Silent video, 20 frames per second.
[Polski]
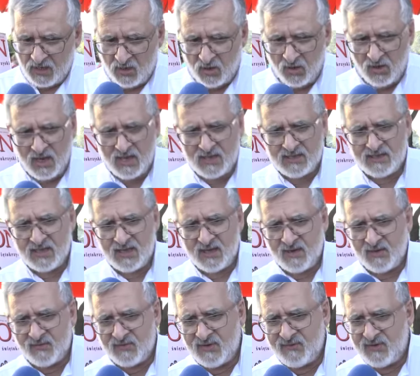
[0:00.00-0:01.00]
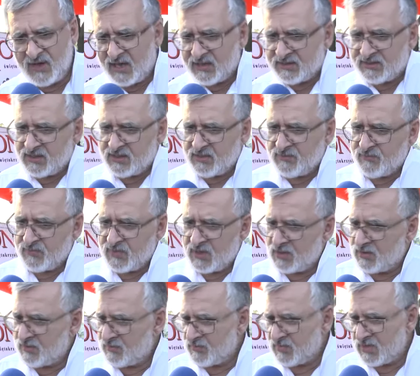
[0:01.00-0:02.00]
Kolejne wywiady
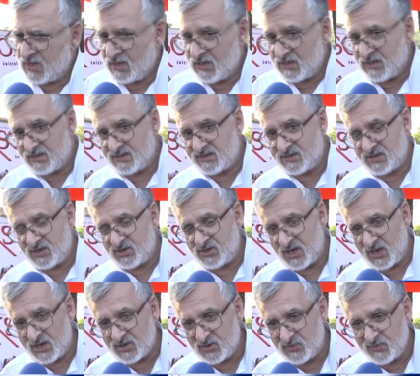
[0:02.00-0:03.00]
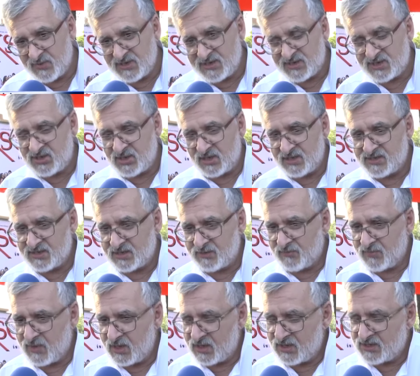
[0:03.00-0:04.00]
e, z księżmi, z
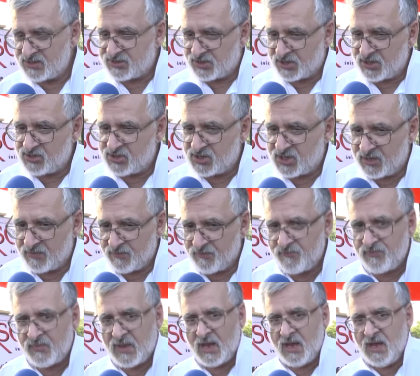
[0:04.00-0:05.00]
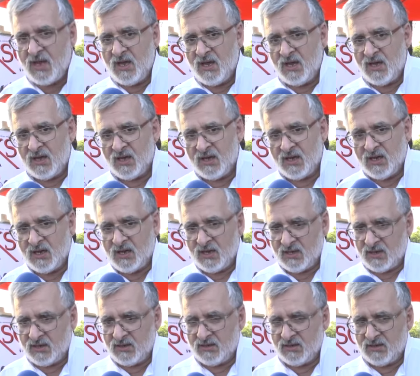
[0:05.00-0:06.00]
księdzem Stryczkiem,
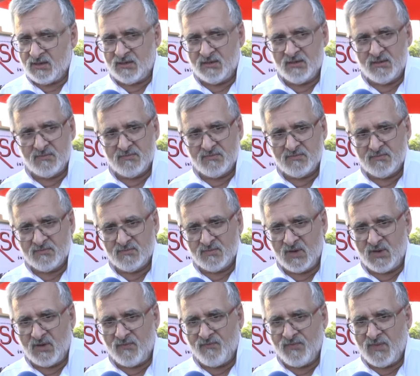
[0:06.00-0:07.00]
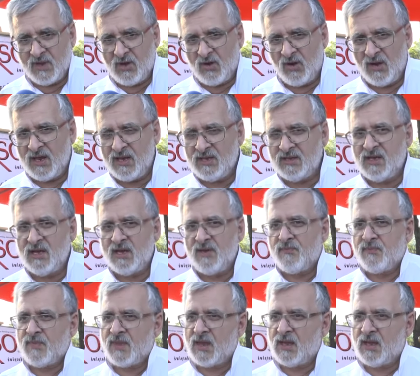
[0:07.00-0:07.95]
e, Kolejne e,